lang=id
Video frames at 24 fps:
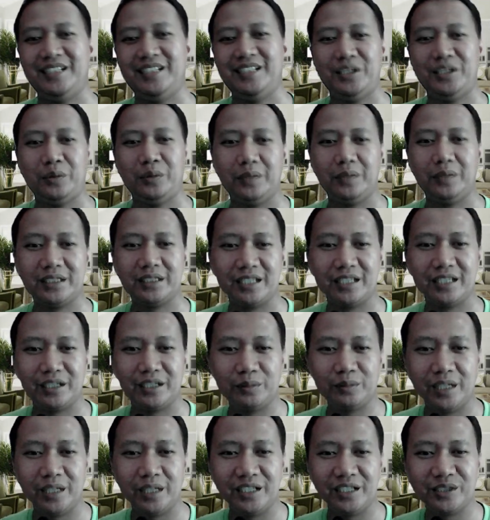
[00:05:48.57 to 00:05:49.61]

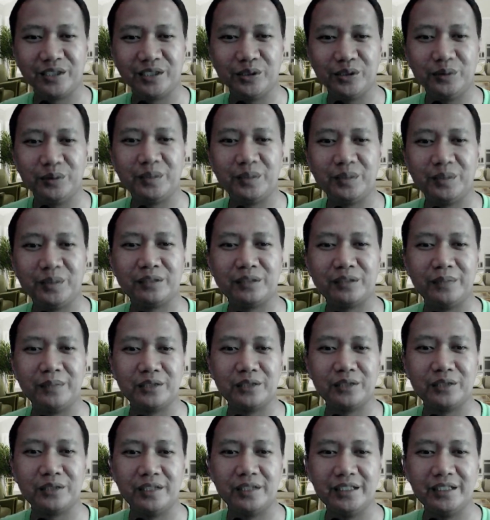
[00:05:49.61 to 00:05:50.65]
Wassalamualaikum
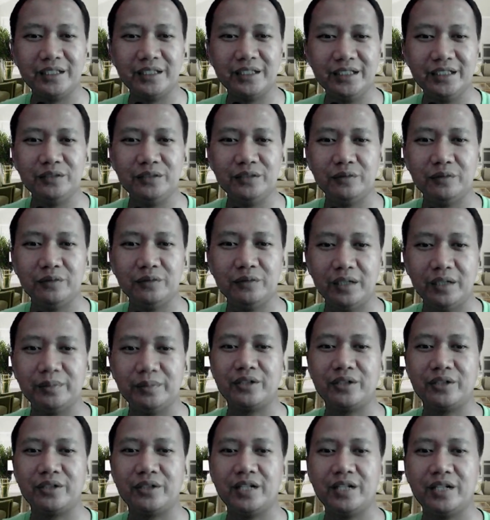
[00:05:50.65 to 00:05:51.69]
warahmatullahi
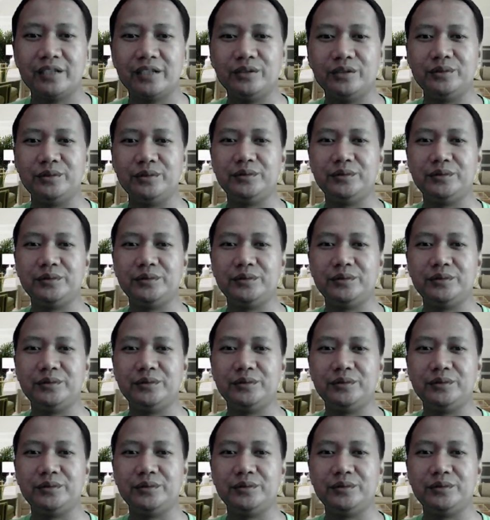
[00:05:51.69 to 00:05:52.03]
wabarakatuh.